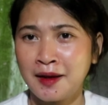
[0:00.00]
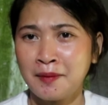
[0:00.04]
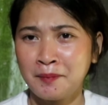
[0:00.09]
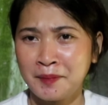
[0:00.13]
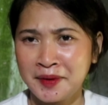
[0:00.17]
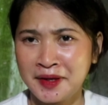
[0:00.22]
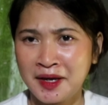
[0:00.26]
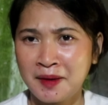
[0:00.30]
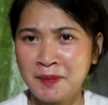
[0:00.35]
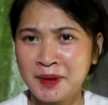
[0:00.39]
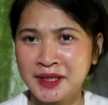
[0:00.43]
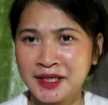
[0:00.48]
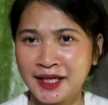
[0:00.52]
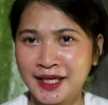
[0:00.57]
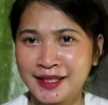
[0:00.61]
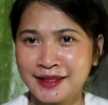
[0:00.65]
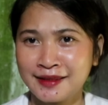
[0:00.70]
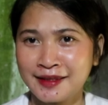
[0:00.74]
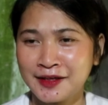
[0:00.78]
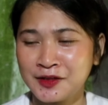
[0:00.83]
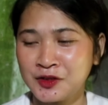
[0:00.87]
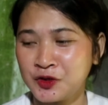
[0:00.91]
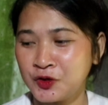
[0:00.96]
Mayaman ang
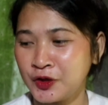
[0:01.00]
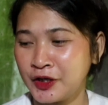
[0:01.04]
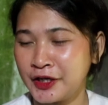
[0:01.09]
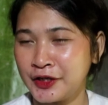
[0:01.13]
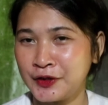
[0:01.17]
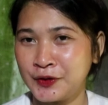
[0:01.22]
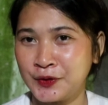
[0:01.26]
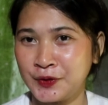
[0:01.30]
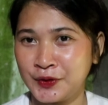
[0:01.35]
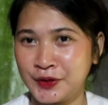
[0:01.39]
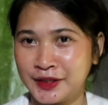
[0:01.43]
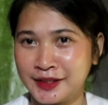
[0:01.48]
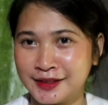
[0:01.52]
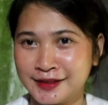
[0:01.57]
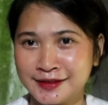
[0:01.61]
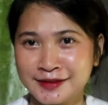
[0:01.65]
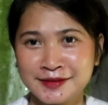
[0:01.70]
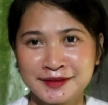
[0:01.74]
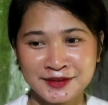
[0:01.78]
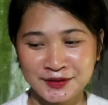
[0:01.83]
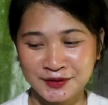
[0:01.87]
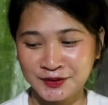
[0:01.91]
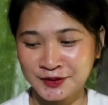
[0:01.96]
inday nyo ngayon,
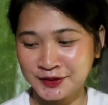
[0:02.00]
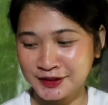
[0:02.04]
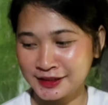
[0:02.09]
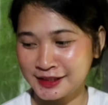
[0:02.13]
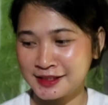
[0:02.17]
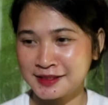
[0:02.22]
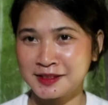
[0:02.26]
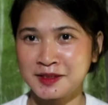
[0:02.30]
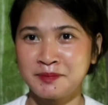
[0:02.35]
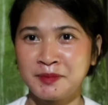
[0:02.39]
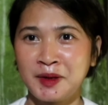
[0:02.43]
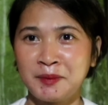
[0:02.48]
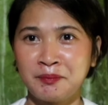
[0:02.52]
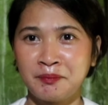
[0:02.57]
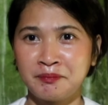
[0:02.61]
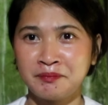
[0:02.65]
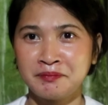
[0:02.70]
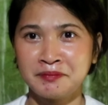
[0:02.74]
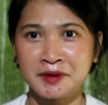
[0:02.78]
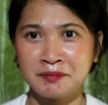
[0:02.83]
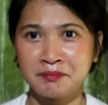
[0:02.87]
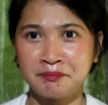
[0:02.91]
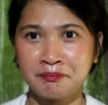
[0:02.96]
no? Kasi may
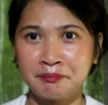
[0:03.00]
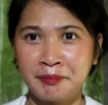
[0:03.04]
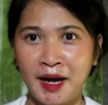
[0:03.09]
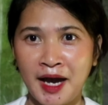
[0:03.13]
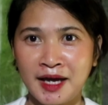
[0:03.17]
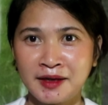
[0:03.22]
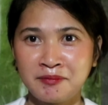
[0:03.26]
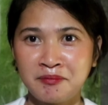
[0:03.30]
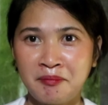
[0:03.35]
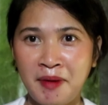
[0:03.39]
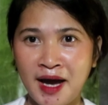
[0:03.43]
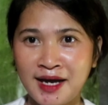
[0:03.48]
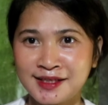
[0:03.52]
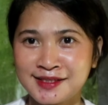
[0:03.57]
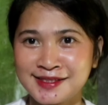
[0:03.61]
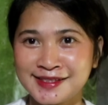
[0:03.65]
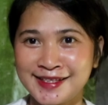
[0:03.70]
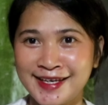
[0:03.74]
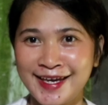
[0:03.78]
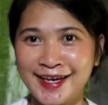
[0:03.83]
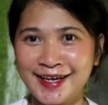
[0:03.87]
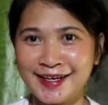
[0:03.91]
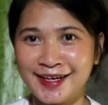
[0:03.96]

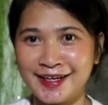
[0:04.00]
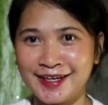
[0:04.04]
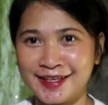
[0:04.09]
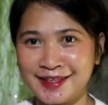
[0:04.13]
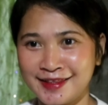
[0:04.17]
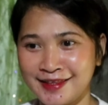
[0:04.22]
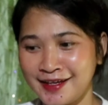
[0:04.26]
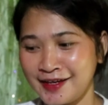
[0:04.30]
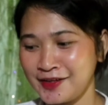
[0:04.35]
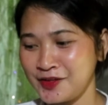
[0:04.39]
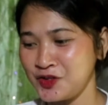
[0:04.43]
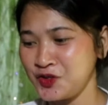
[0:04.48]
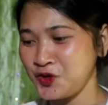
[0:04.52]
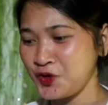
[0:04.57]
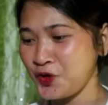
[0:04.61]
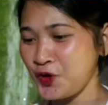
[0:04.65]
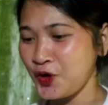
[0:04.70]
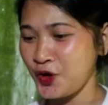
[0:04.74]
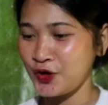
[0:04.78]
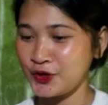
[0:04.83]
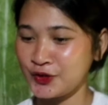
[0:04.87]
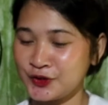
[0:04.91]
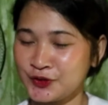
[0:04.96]
pa-unboxing ang inday
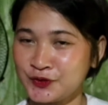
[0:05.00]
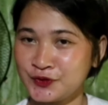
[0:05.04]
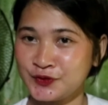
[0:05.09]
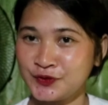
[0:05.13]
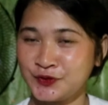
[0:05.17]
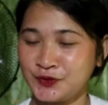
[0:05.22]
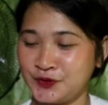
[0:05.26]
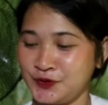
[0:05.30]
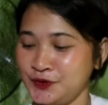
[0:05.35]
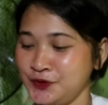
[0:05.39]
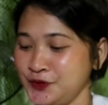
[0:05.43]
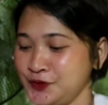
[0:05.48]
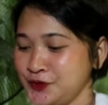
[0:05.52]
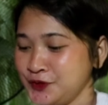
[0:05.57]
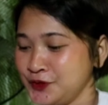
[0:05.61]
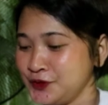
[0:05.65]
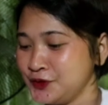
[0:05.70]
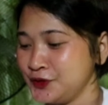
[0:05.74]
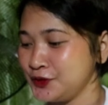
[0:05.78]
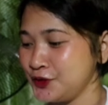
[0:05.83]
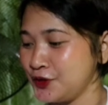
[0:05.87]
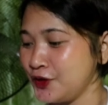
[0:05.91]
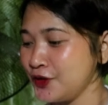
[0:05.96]
nyo.
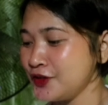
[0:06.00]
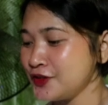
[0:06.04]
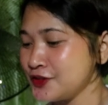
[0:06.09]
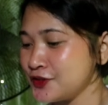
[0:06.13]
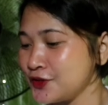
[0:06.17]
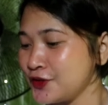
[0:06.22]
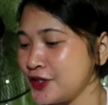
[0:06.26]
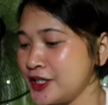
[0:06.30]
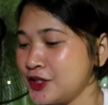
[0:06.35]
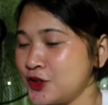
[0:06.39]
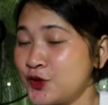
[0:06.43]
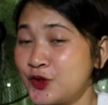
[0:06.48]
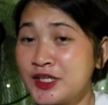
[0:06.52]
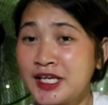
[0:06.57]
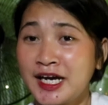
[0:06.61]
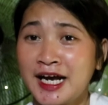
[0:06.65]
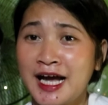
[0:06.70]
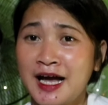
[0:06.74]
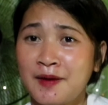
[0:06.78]
No? So ito na